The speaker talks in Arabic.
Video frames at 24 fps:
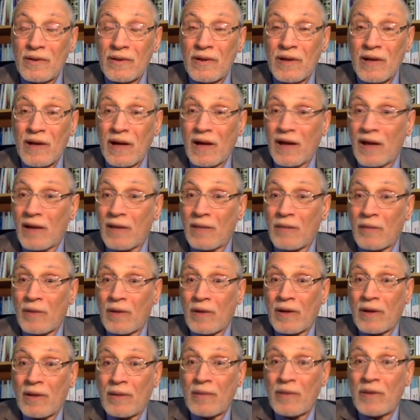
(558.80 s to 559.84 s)
أقرب
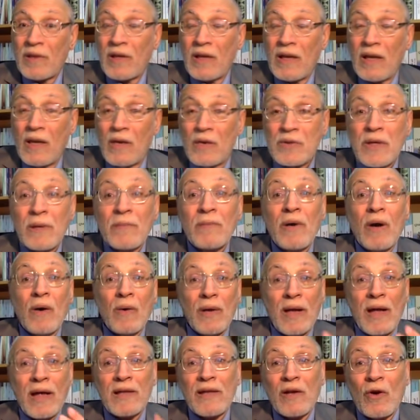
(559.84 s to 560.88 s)
المقربين إليه وسمى
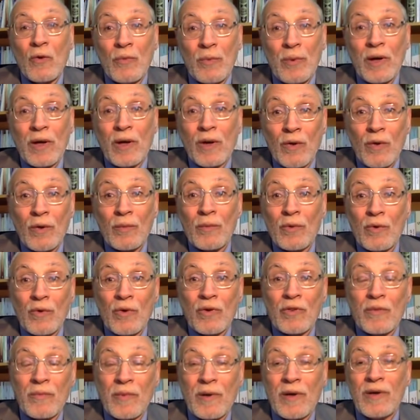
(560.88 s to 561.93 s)
أولاد أبو بكر وعمر
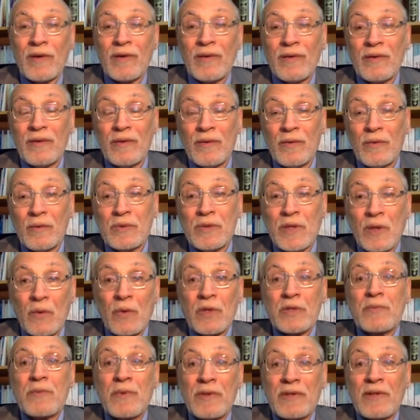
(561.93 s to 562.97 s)
وعثمان
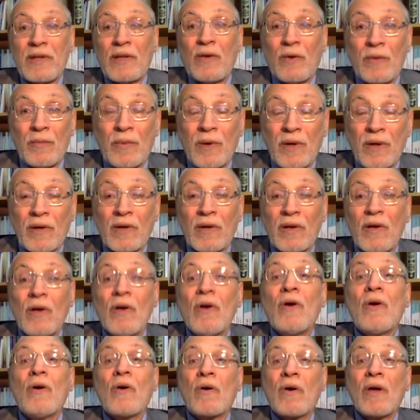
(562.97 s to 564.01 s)
وزوج بنت العمر
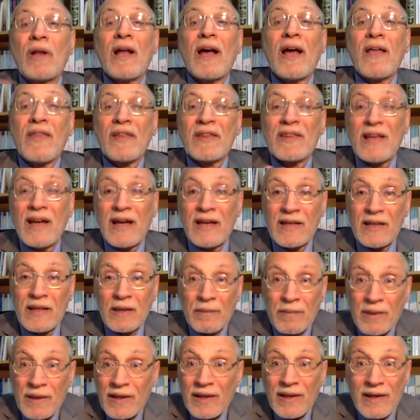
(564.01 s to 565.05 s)
وكل هذا التاريخ
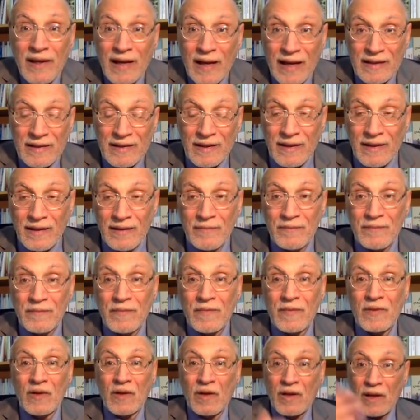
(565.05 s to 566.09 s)
ما نقرأ عدل
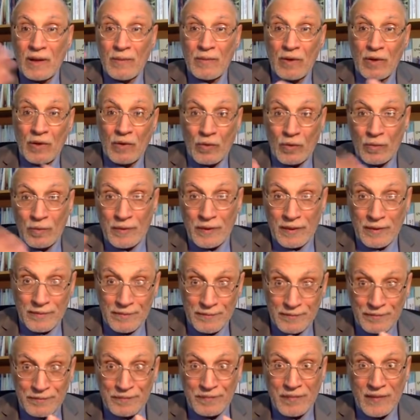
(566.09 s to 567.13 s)
نقرأ مقلوبي
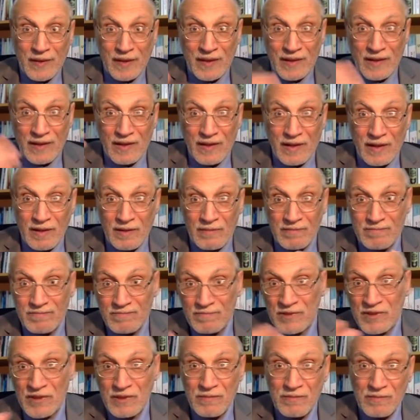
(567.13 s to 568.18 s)
نقرأ
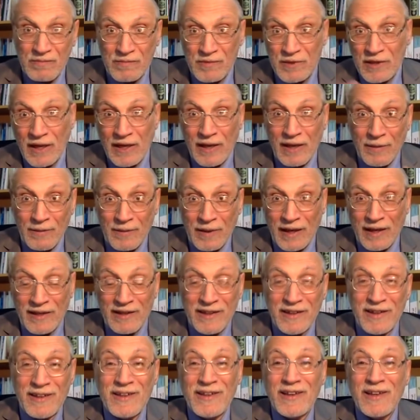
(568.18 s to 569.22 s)
مشقلب
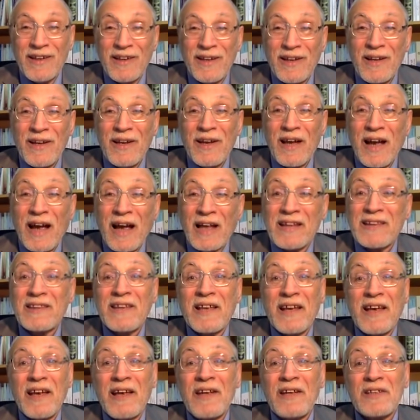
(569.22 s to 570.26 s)
يعني
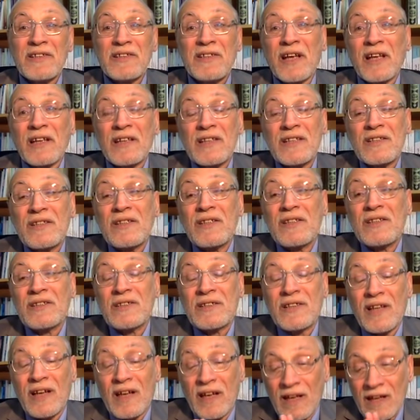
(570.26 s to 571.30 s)
حتى نستخرج
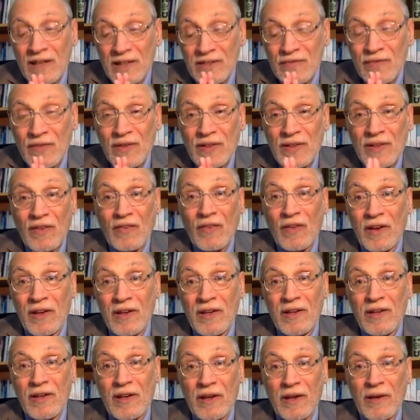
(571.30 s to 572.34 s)
نستخرج في
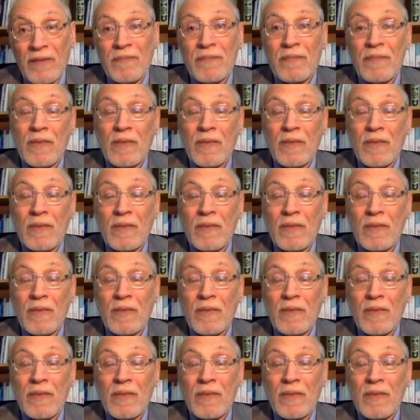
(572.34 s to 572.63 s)
النظرية